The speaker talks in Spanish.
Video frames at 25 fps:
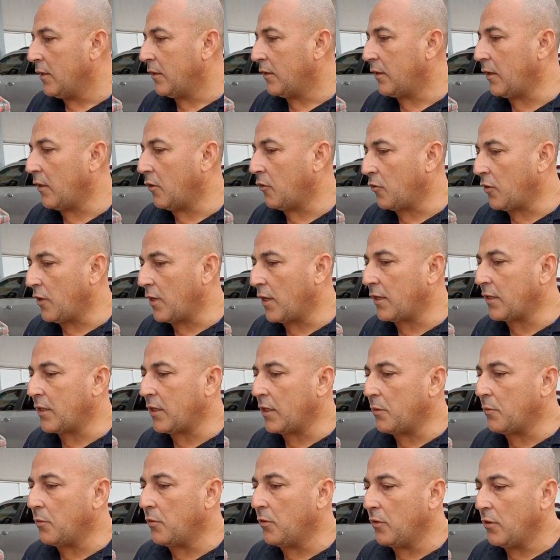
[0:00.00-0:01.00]
de los
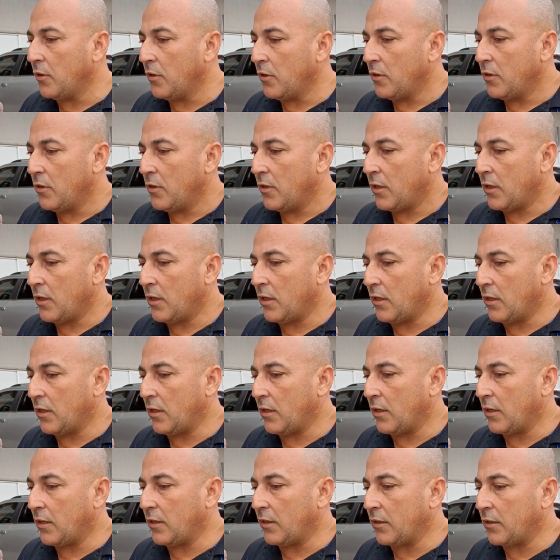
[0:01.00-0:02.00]
directivos
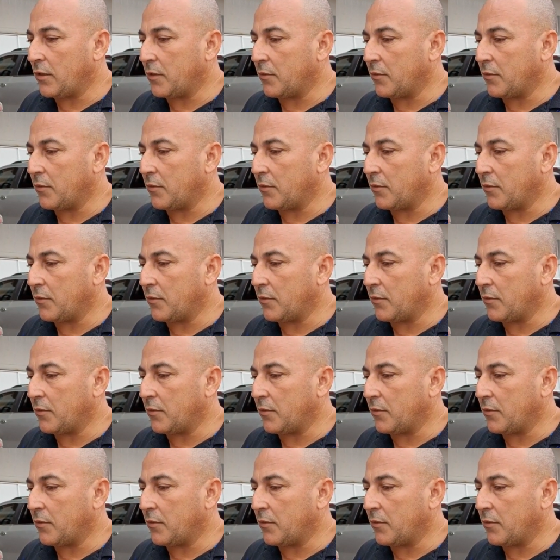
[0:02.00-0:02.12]
eh,